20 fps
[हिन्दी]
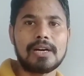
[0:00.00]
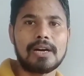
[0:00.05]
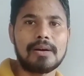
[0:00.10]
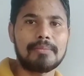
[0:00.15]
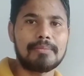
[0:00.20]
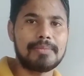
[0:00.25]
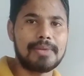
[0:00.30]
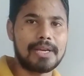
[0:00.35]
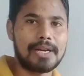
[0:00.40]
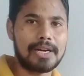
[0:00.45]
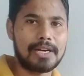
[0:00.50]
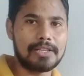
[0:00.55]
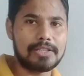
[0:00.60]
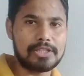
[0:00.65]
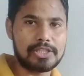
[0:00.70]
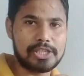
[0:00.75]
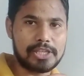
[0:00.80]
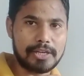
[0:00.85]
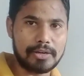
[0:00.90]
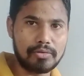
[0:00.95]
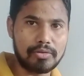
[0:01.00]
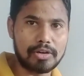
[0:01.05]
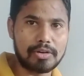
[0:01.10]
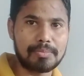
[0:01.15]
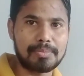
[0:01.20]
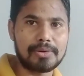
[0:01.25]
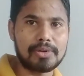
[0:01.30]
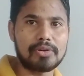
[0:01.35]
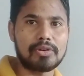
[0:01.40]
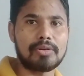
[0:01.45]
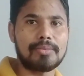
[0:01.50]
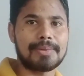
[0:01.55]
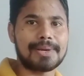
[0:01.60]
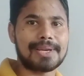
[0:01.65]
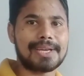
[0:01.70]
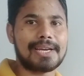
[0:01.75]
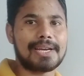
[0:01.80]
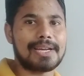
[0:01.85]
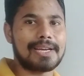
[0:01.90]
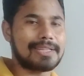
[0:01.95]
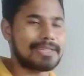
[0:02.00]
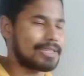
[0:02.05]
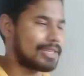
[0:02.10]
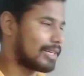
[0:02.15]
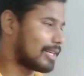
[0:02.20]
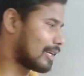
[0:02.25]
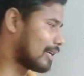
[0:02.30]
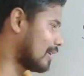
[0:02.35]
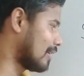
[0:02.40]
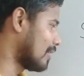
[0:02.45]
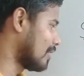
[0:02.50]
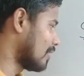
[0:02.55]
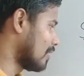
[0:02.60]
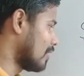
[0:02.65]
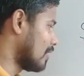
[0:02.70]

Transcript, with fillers: हम यहाँ छः अनुप्रयोगों में क्या ज्ञात करेंगे